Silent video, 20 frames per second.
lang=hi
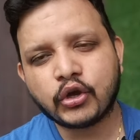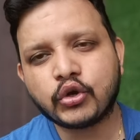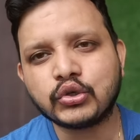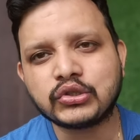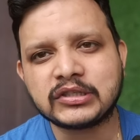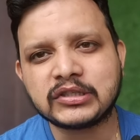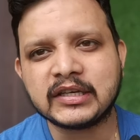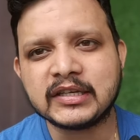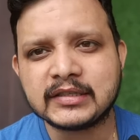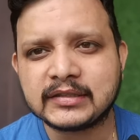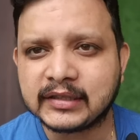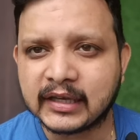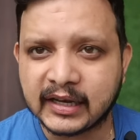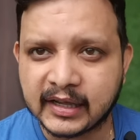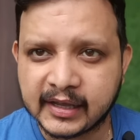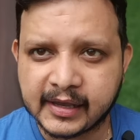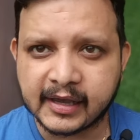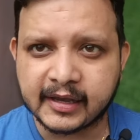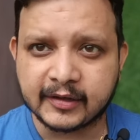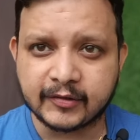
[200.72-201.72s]
कुछ इस
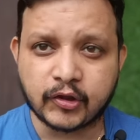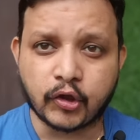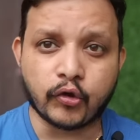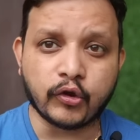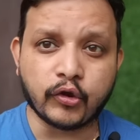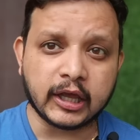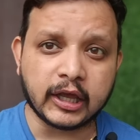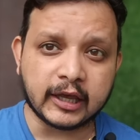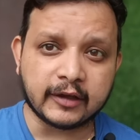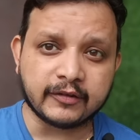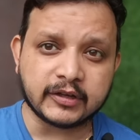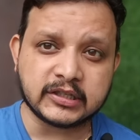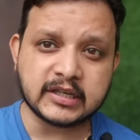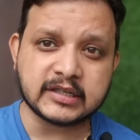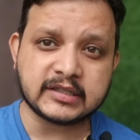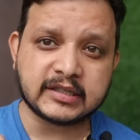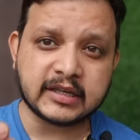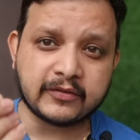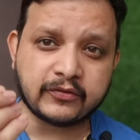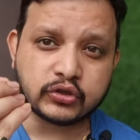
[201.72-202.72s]
तरीके की थ्योरी की
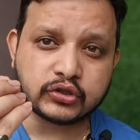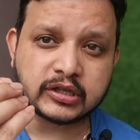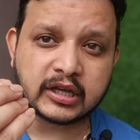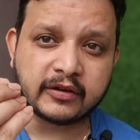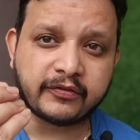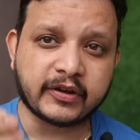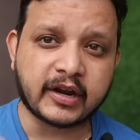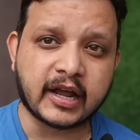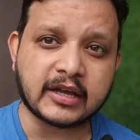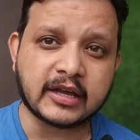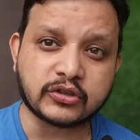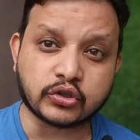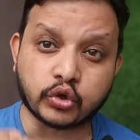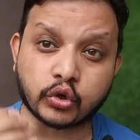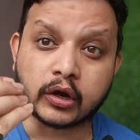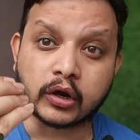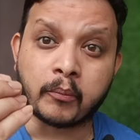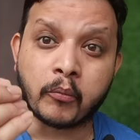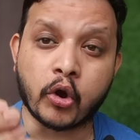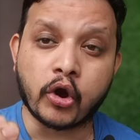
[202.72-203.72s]
वजह से वो सरफराज
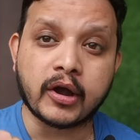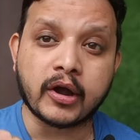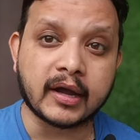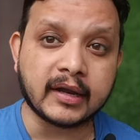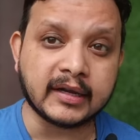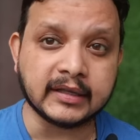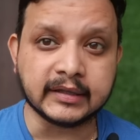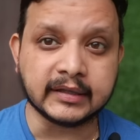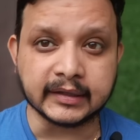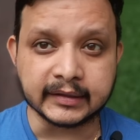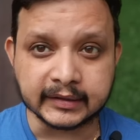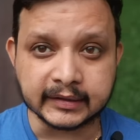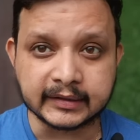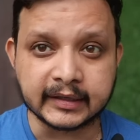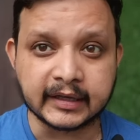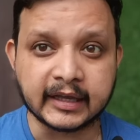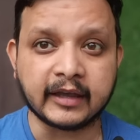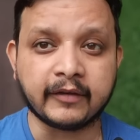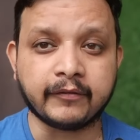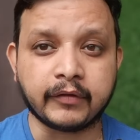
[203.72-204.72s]
को मौका नहीं देते
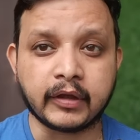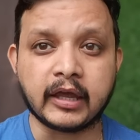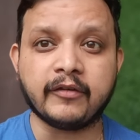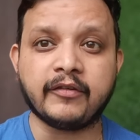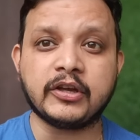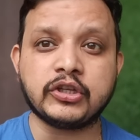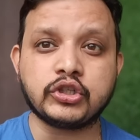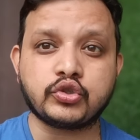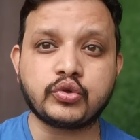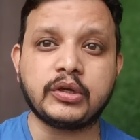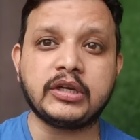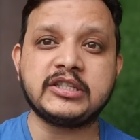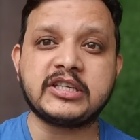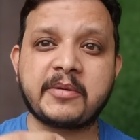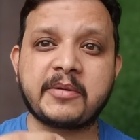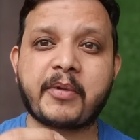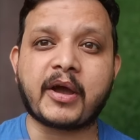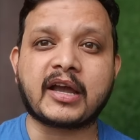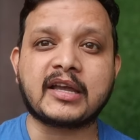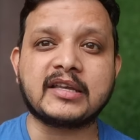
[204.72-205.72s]
थे इवेंचुअली e-
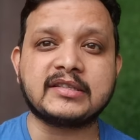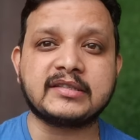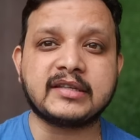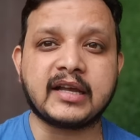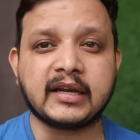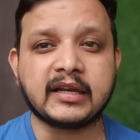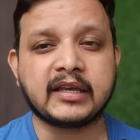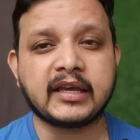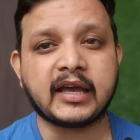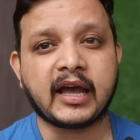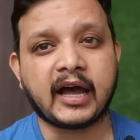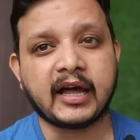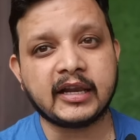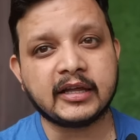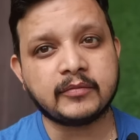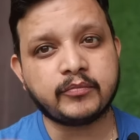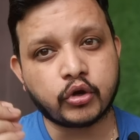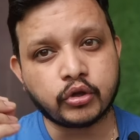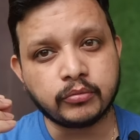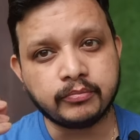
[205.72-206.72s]
जब पाकिस्तान की
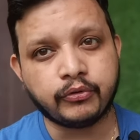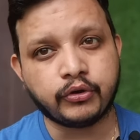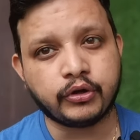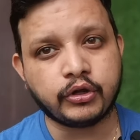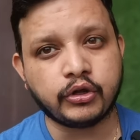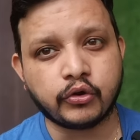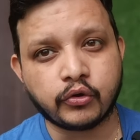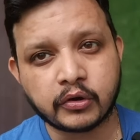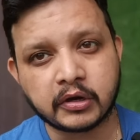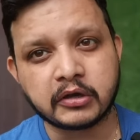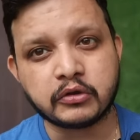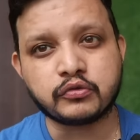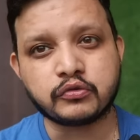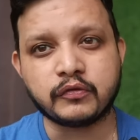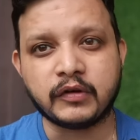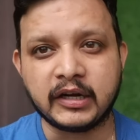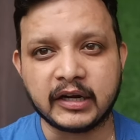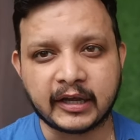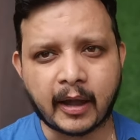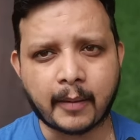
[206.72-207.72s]
हालत बहुत बुरी हो गई उस
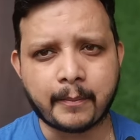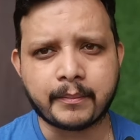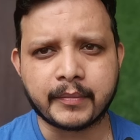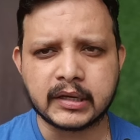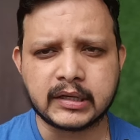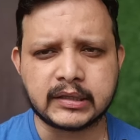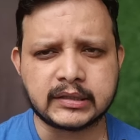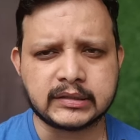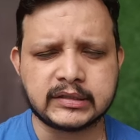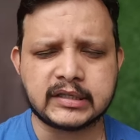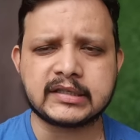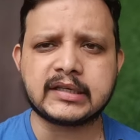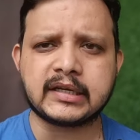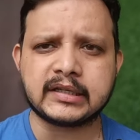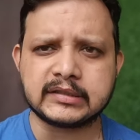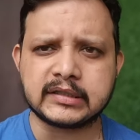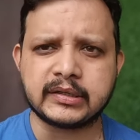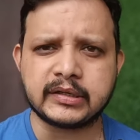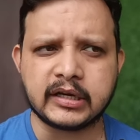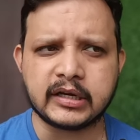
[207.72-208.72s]
वर्ल्ड कप में जैसा
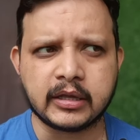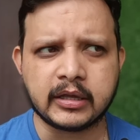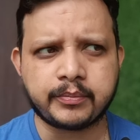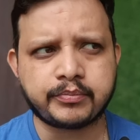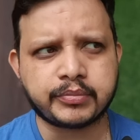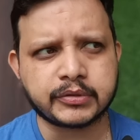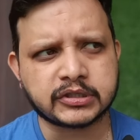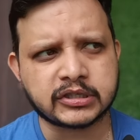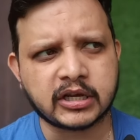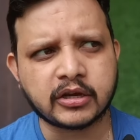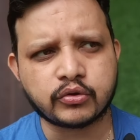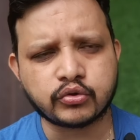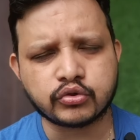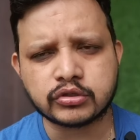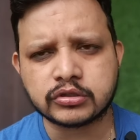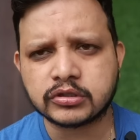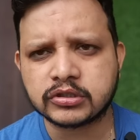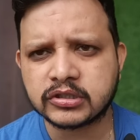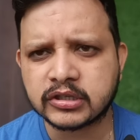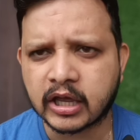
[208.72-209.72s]
जनरली पिछले
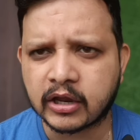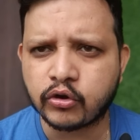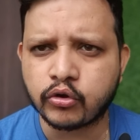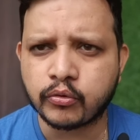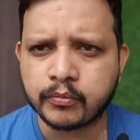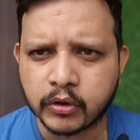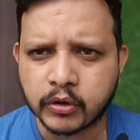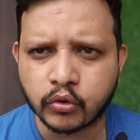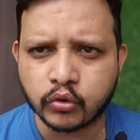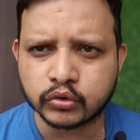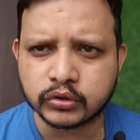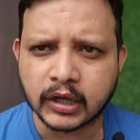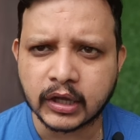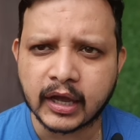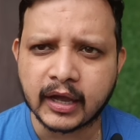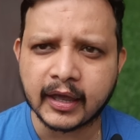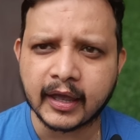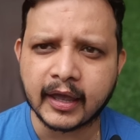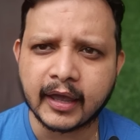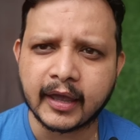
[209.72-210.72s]
कुछ सालों में
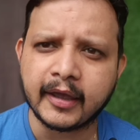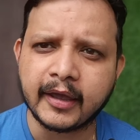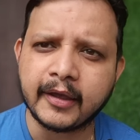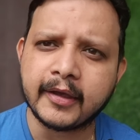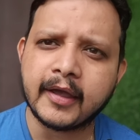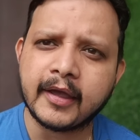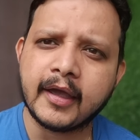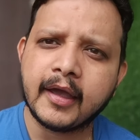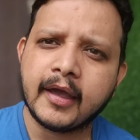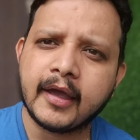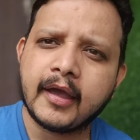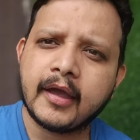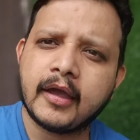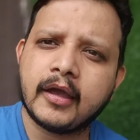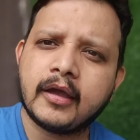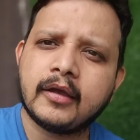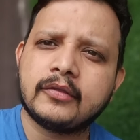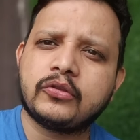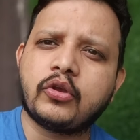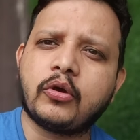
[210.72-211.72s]
होता आया है
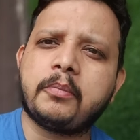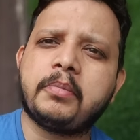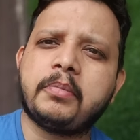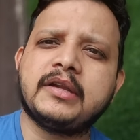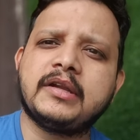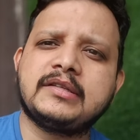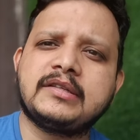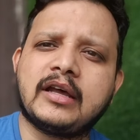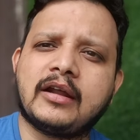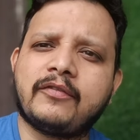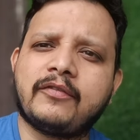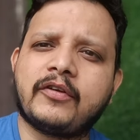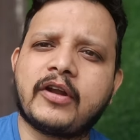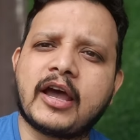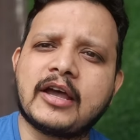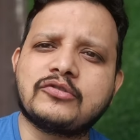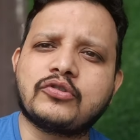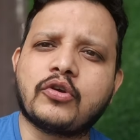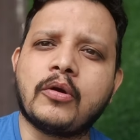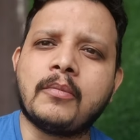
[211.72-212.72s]
तो फिर
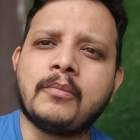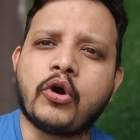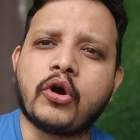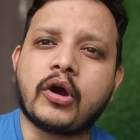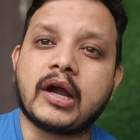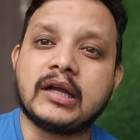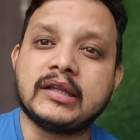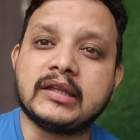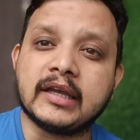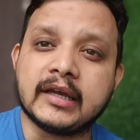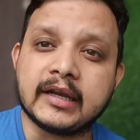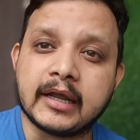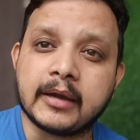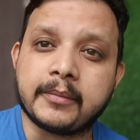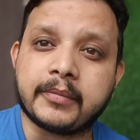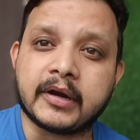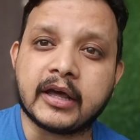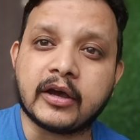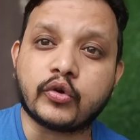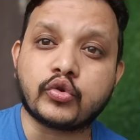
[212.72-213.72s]
सरफराज को मौका देना
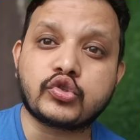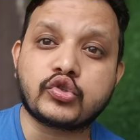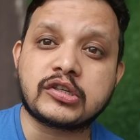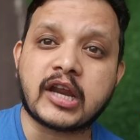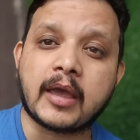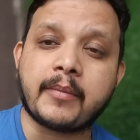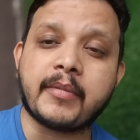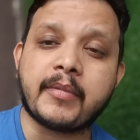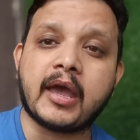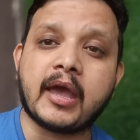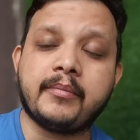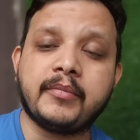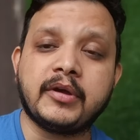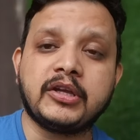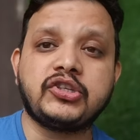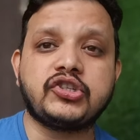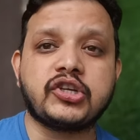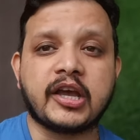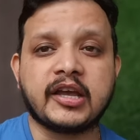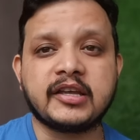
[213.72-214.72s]
पड़ा उस टाइम
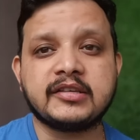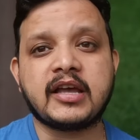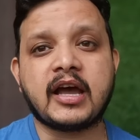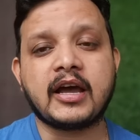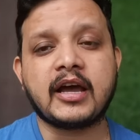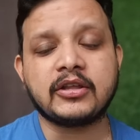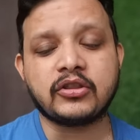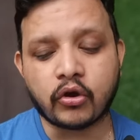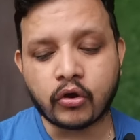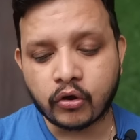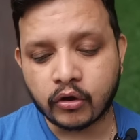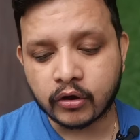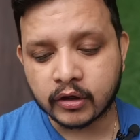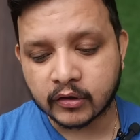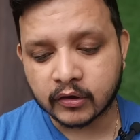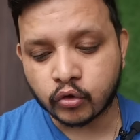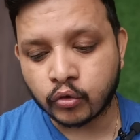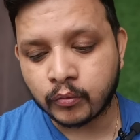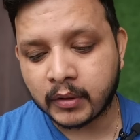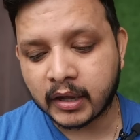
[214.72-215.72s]
अहमद शहजाद
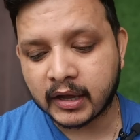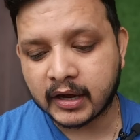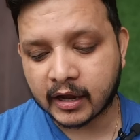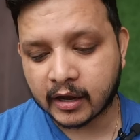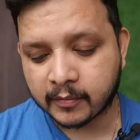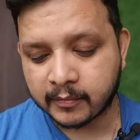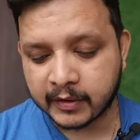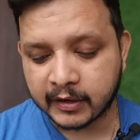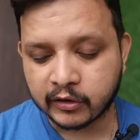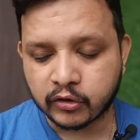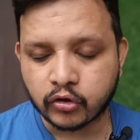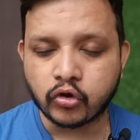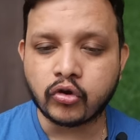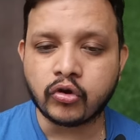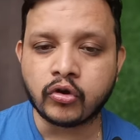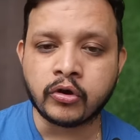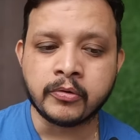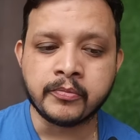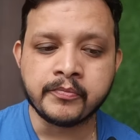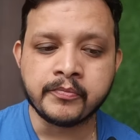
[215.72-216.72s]
और उमर अकमल को